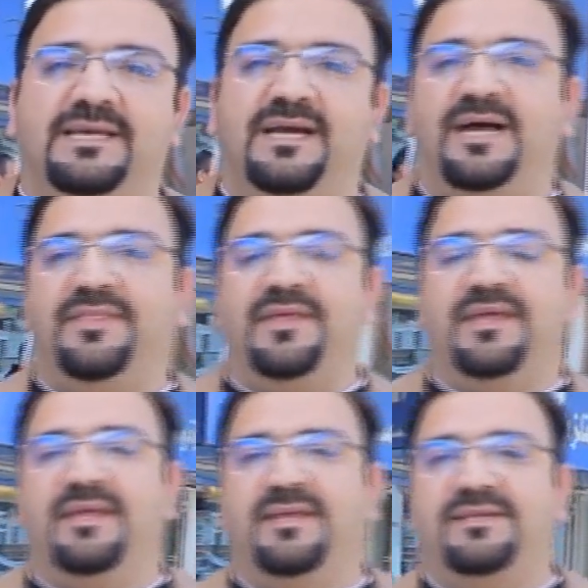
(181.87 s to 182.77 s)

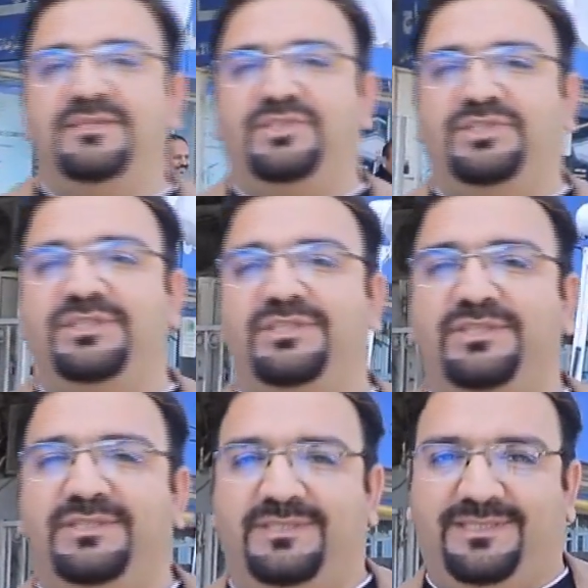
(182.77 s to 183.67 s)
هذا الشيء
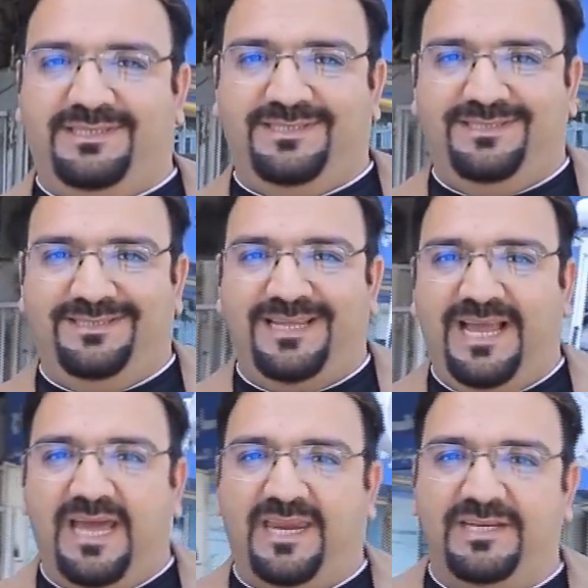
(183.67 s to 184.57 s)
بده
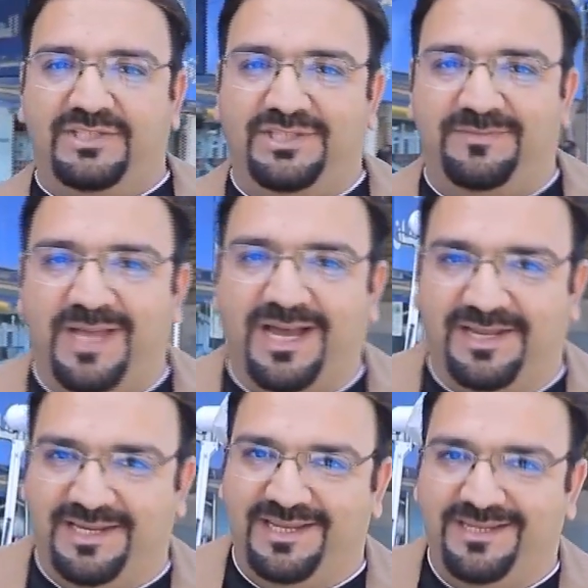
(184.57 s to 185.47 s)
يحرك شيء
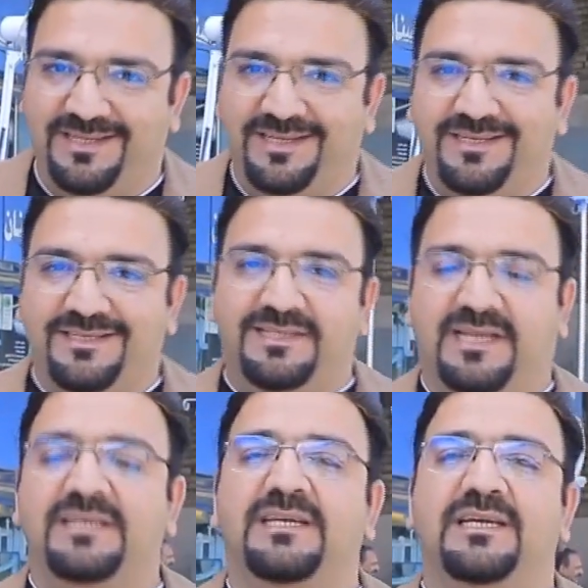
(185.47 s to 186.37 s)
بداخلنا
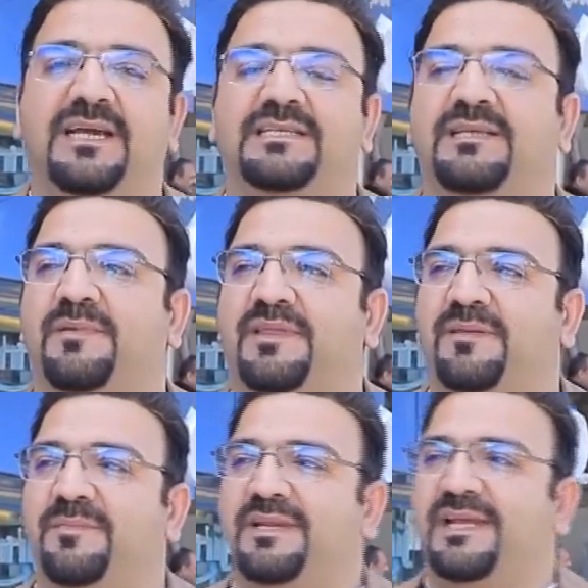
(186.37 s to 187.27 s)
يعني هسه مثلا
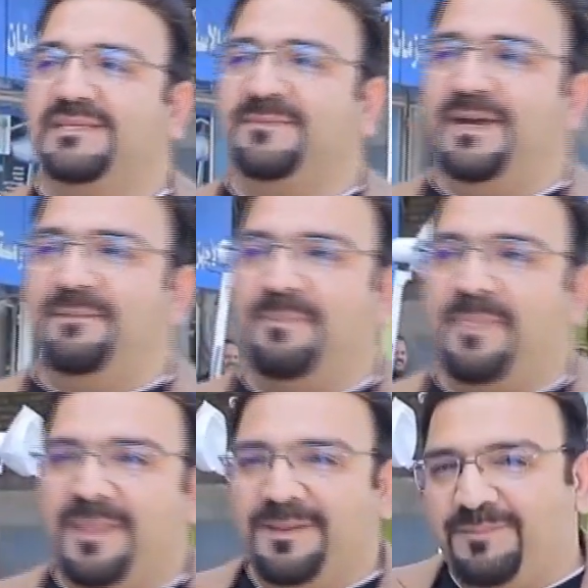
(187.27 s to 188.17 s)
من اسمع
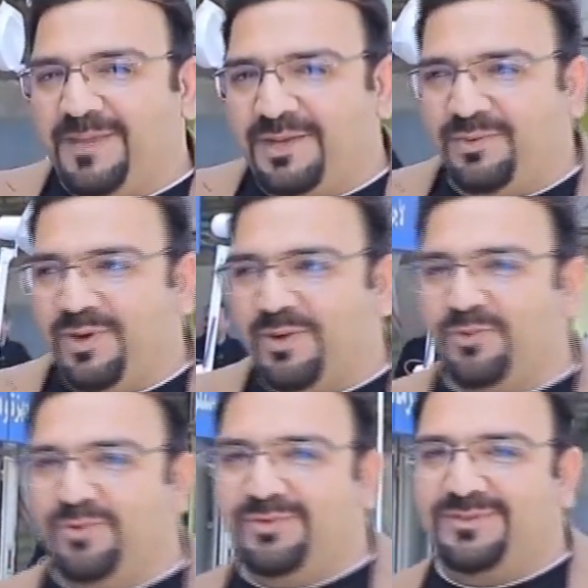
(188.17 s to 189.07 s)
بانه
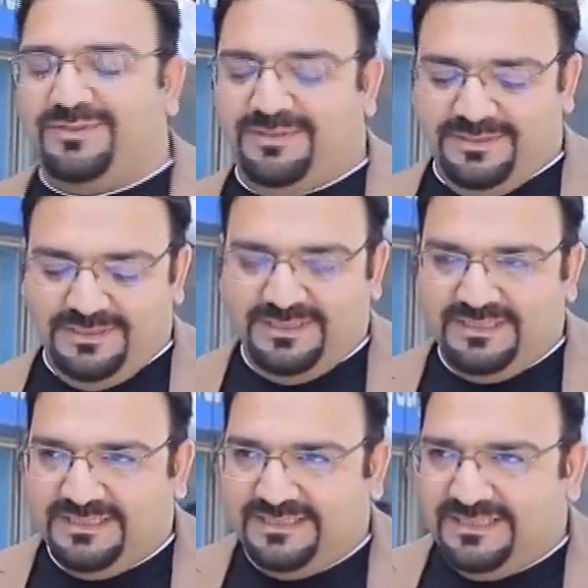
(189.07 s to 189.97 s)
اكو
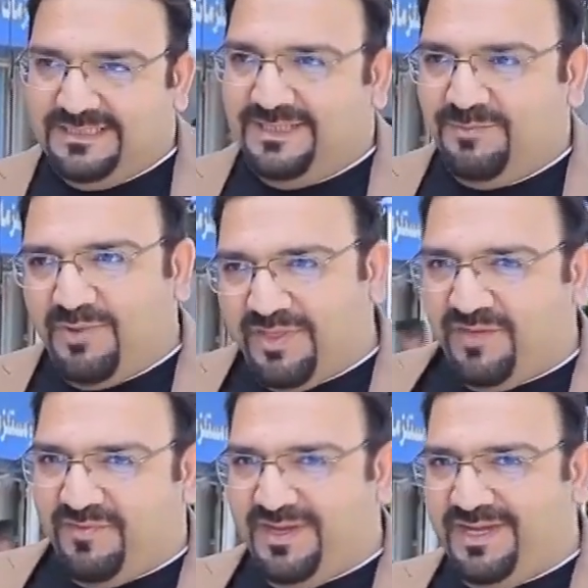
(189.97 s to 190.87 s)

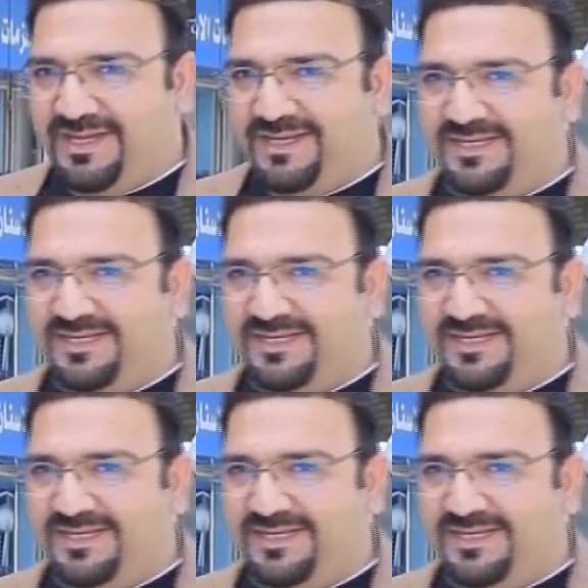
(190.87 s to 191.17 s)
موظفه